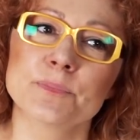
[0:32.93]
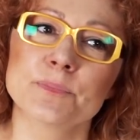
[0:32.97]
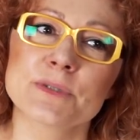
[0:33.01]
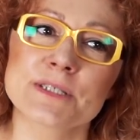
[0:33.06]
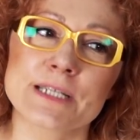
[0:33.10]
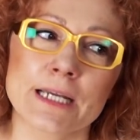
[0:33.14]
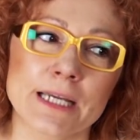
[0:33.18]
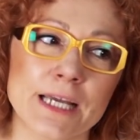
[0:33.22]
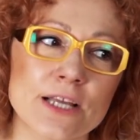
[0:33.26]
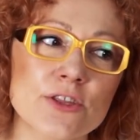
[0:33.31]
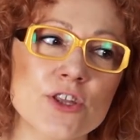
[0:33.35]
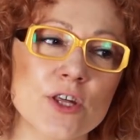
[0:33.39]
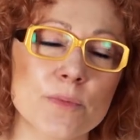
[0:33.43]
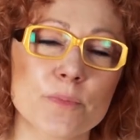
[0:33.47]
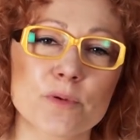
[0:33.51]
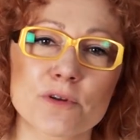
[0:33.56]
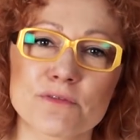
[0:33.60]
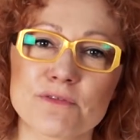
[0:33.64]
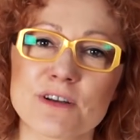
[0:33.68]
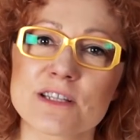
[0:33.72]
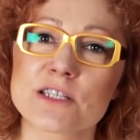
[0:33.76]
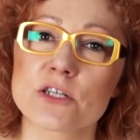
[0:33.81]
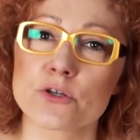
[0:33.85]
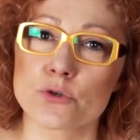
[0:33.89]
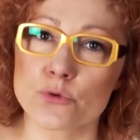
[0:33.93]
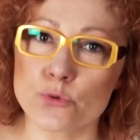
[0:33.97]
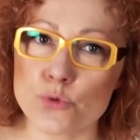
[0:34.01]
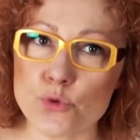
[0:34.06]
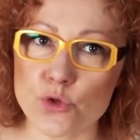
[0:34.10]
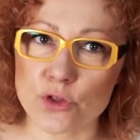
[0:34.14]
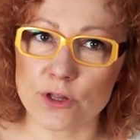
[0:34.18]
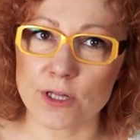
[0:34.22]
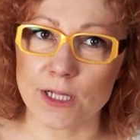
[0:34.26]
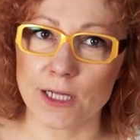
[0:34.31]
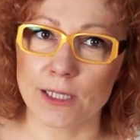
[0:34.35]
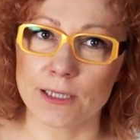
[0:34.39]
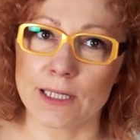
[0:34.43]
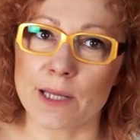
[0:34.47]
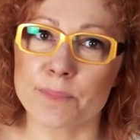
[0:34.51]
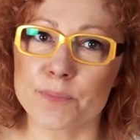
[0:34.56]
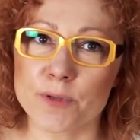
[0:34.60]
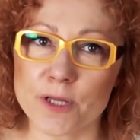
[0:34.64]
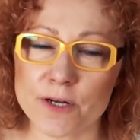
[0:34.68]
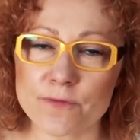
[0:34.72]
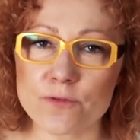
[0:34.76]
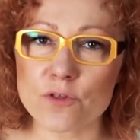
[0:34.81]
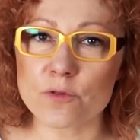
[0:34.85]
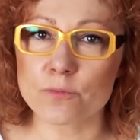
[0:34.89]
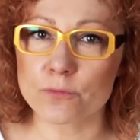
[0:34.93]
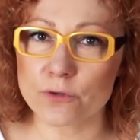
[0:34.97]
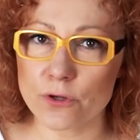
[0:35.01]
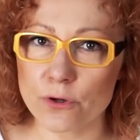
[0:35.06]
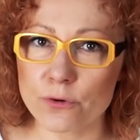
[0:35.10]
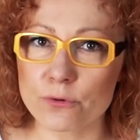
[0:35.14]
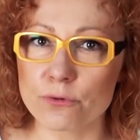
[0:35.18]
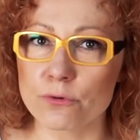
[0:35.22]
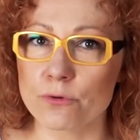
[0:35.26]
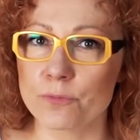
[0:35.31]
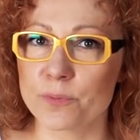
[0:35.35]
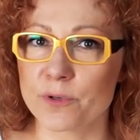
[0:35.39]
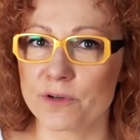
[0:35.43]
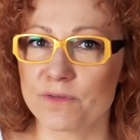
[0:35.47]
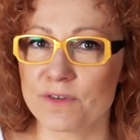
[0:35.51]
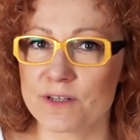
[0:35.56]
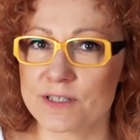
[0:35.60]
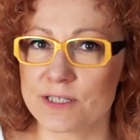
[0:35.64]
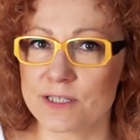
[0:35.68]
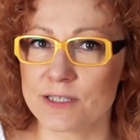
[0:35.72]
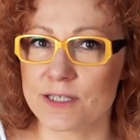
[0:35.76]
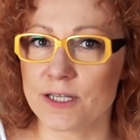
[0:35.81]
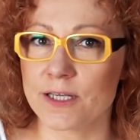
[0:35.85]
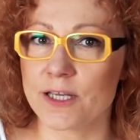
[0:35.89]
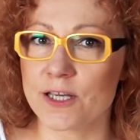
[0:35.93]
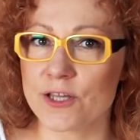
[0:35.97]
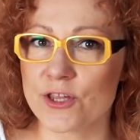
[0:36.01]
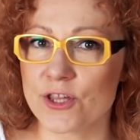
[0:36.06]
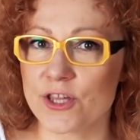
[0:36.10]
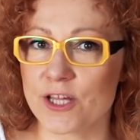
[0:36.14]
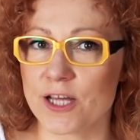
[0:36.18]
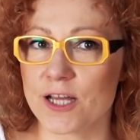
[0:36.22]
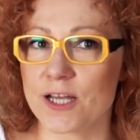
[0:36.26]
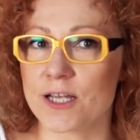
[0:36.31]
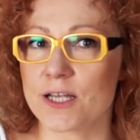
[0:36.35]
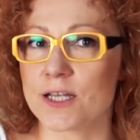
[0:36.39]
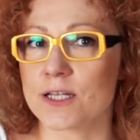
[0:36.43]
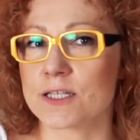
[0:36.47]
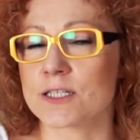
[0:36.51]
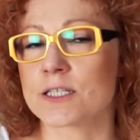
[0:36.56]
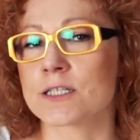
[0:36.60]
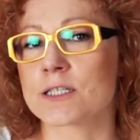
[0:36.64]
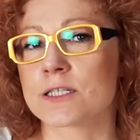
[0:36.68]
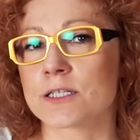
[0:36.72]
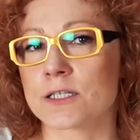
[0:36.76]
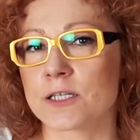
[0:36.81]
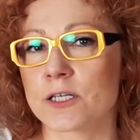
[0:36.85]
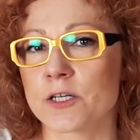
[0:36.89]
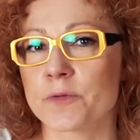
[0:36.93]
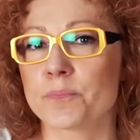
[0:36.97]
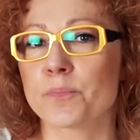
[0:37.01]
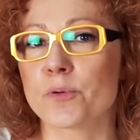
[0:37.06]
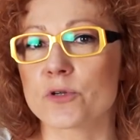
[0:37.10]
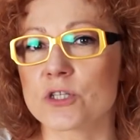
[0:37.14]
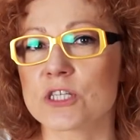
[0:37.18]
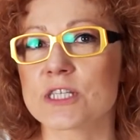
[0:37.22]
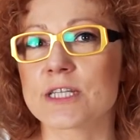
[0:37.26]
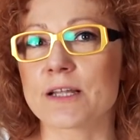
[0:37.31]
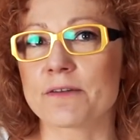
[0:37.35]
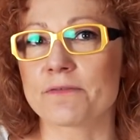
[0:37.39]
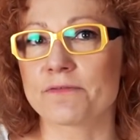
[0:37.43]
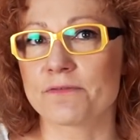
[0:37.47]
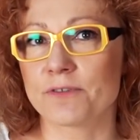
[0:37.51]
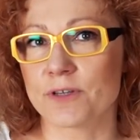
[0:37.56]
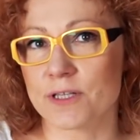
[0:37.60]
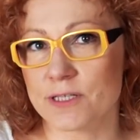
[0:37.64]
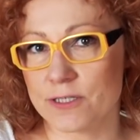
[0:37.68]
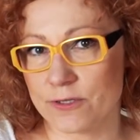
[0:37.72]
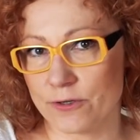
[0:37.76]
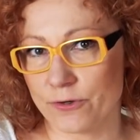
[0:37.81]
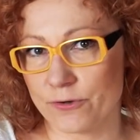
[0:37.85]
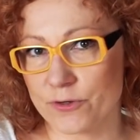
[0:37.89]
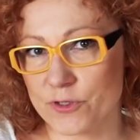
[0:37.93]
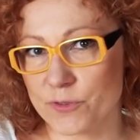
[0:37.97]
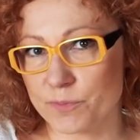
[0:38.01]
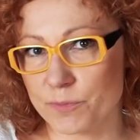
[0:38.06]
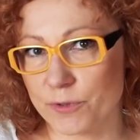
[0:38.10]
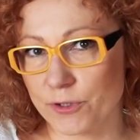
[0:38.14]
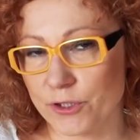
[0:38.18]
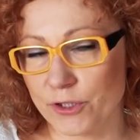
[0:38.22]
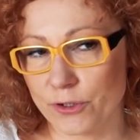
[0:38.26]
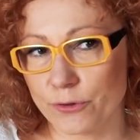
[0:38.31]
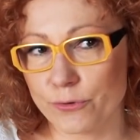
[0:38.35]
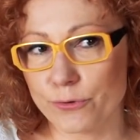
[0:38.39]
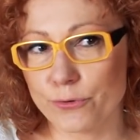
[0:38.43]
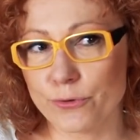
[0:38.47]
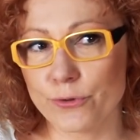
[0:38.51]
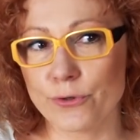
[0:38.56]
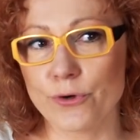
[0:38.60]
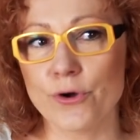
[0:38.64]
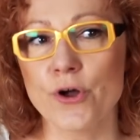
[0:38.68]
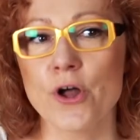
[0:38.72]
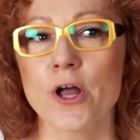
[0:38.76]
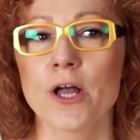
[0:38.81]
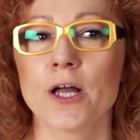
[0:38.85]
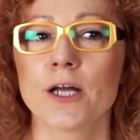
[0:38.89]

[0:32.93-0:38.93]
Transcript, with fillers: Y, zajęcia prowadzę różne. Na pierwszym roku prowadzę zajęcia z podstaw wiedzy o kosmetyku.